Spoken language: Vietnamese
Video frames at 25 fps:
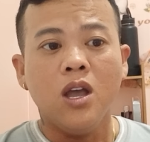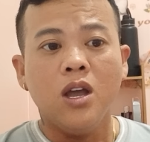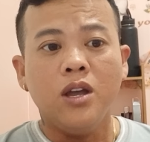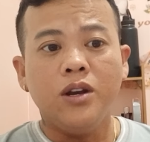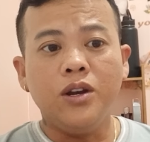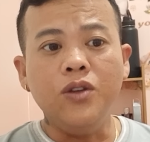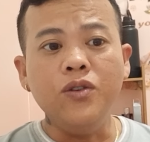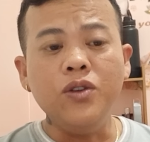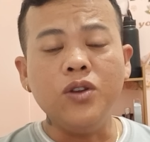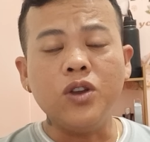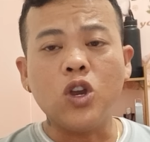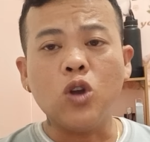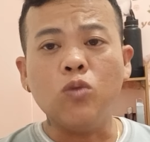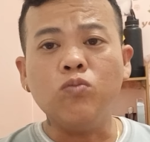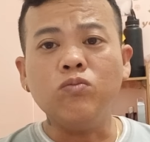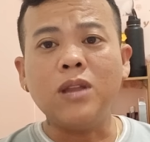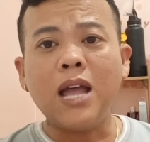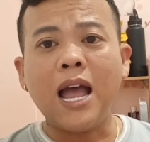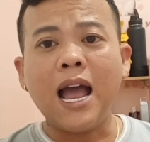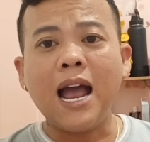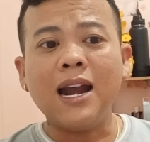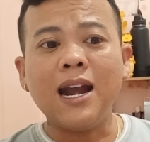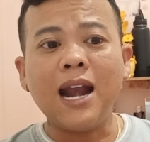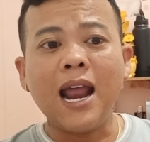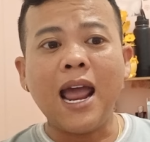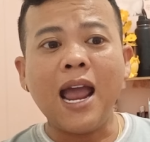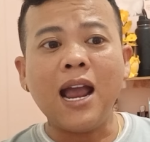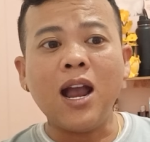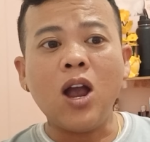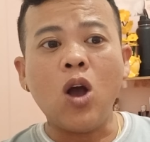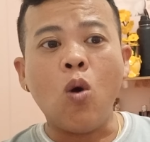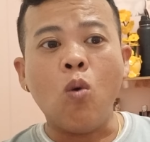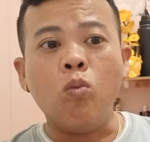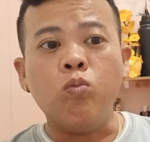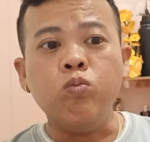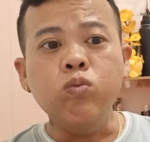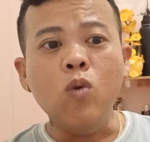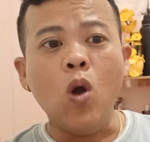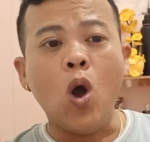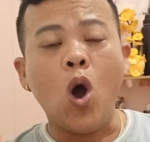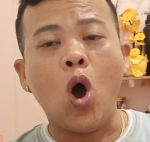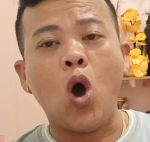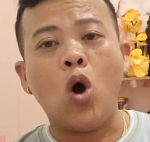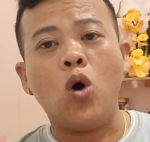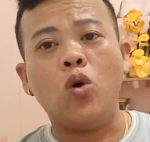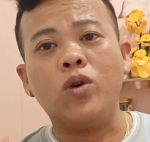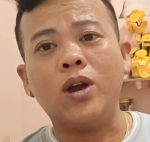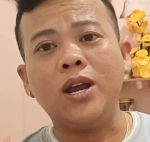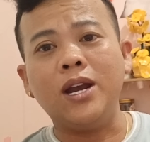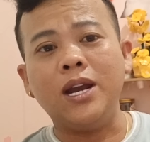nếu như chúng ta đang ủng
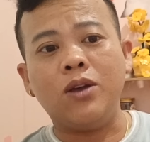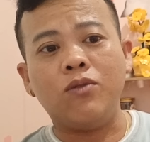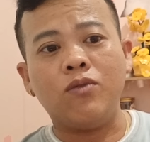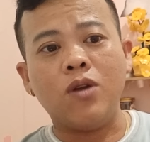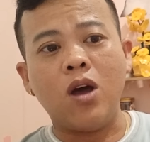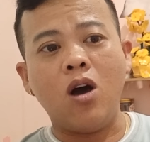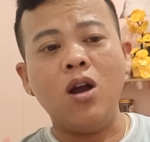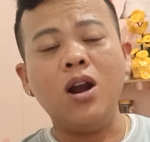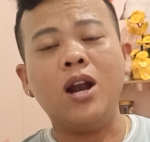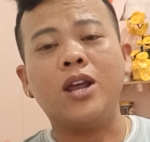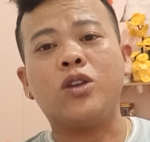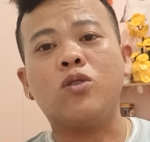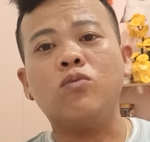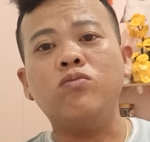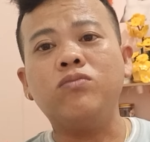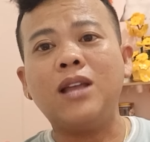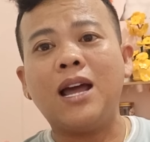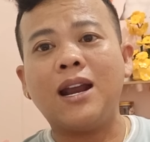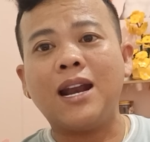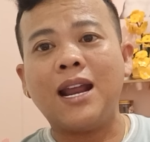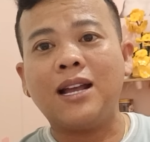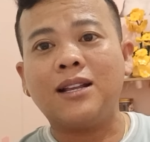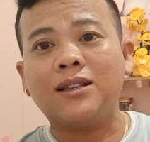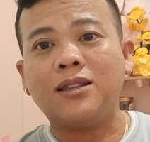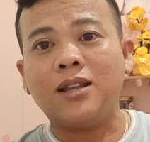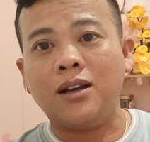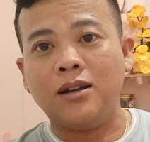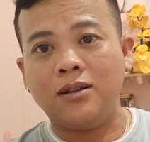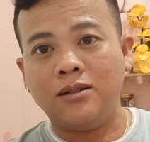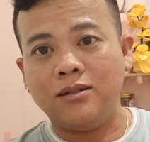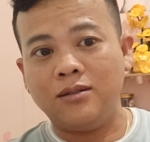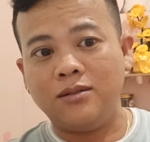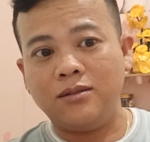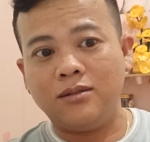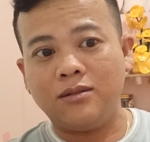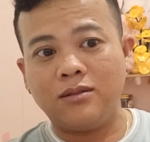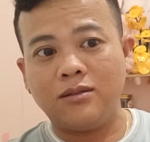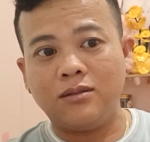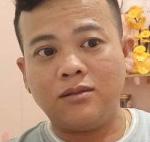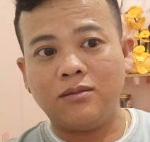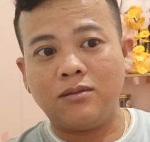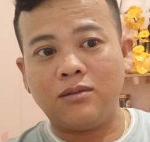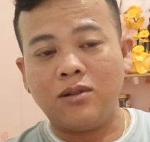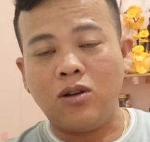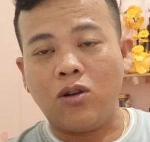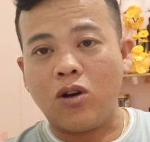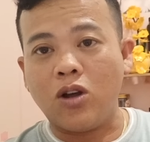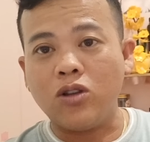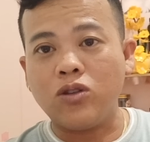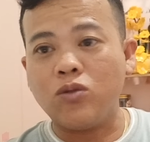hộ cái điều đó là chúng ta đang tự
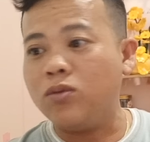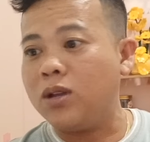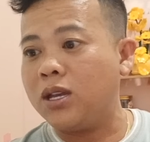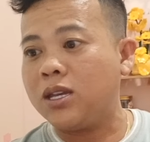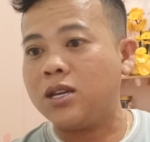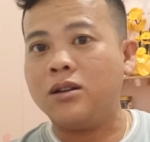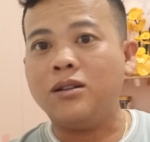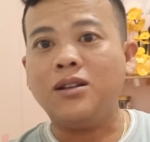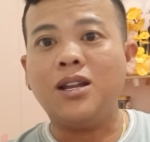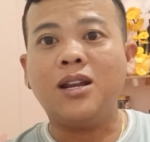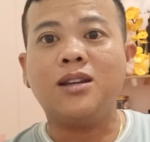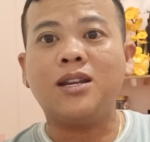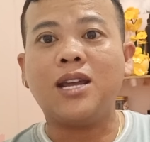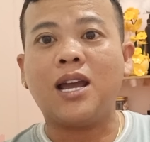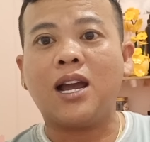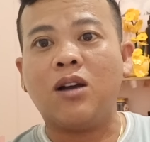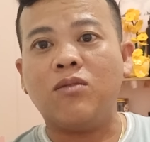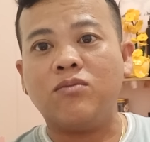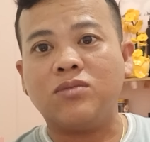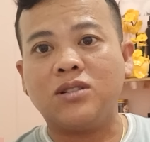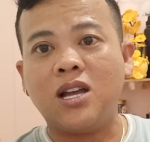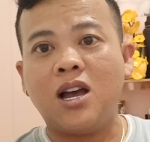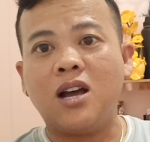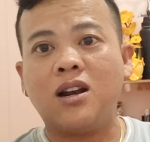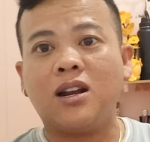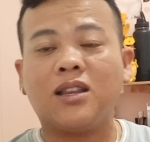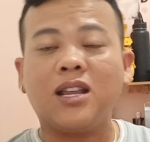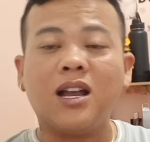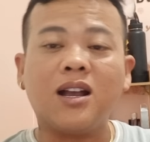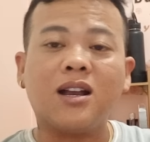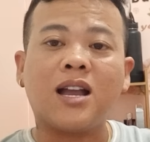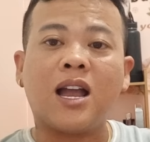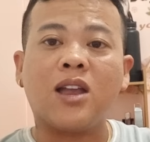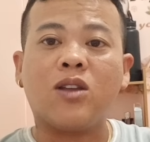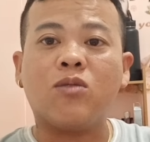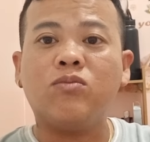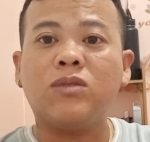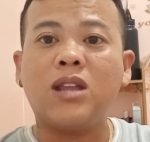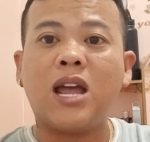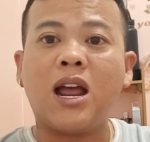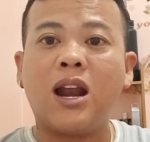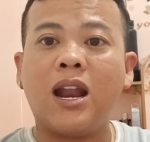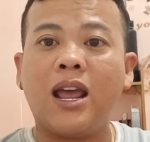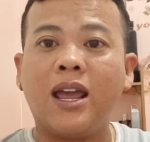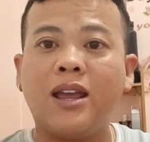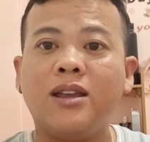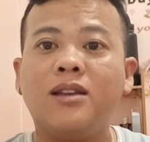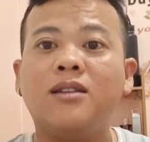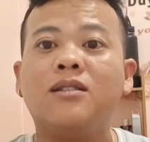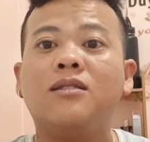hồi đó chúng ta chửi thanh trang hồng sơn tất cả chúng ta
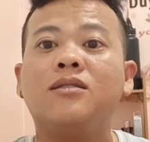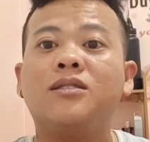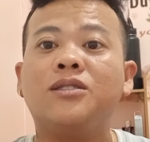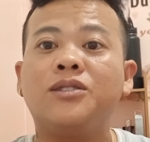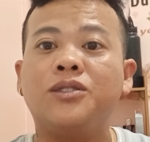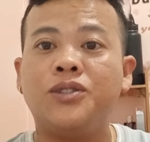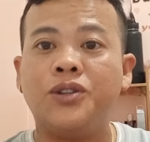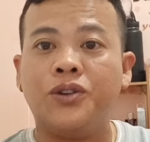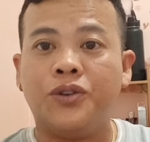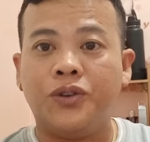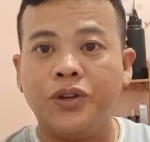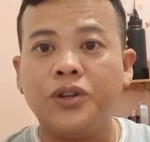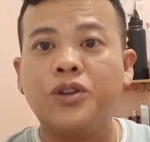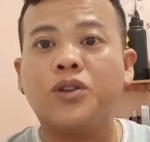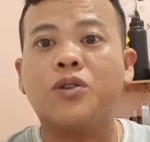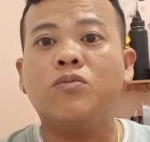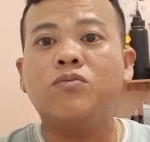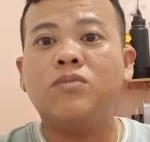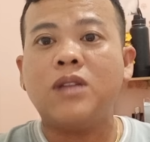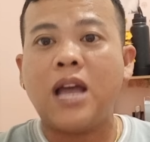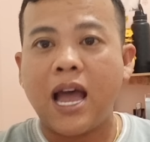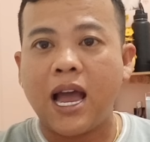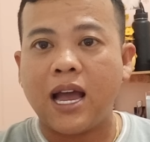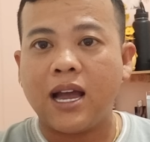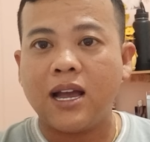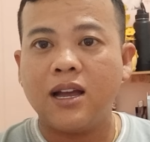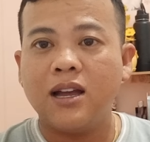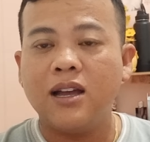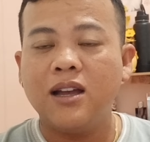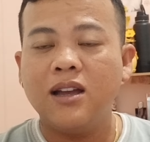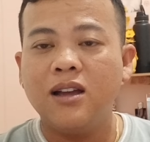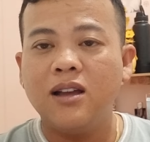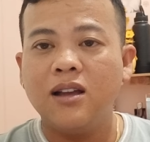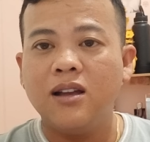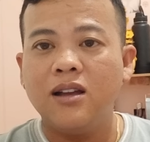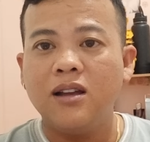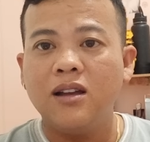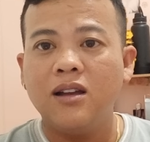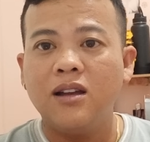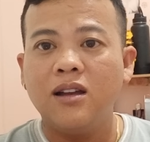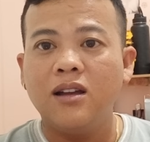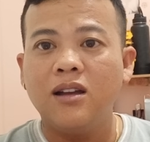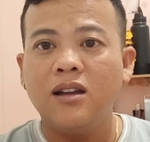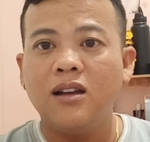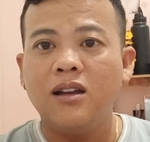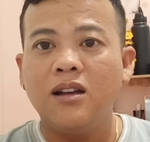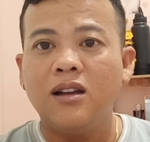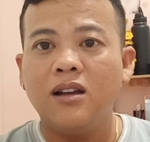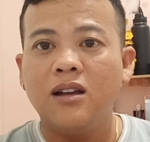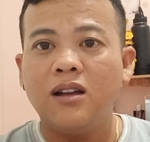lại chửi với chúng ta
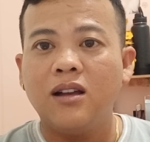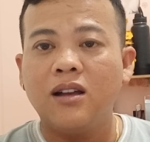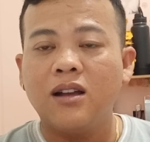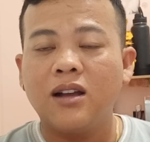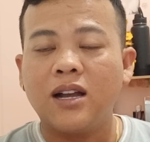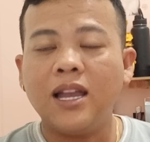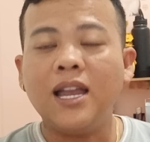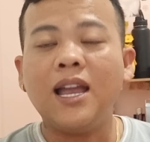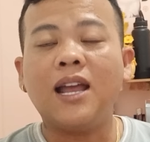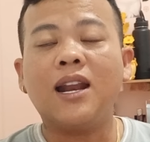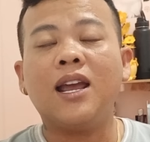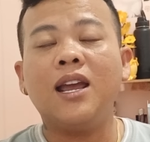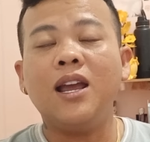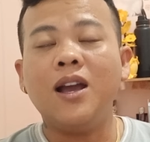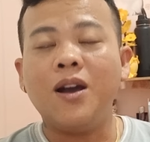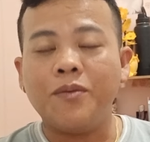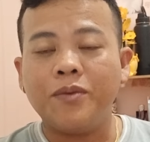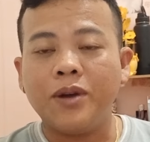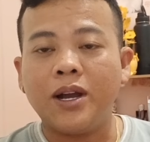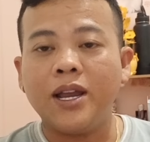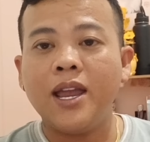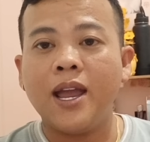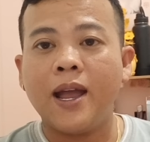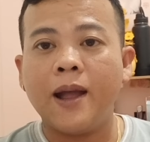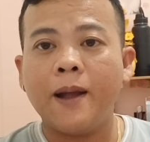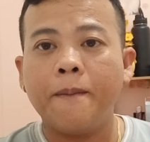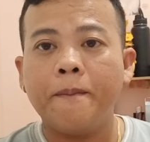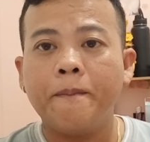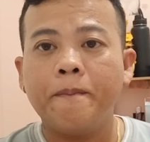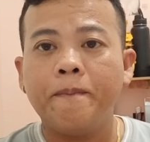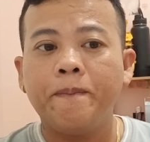cả nhà thấy không cả nhà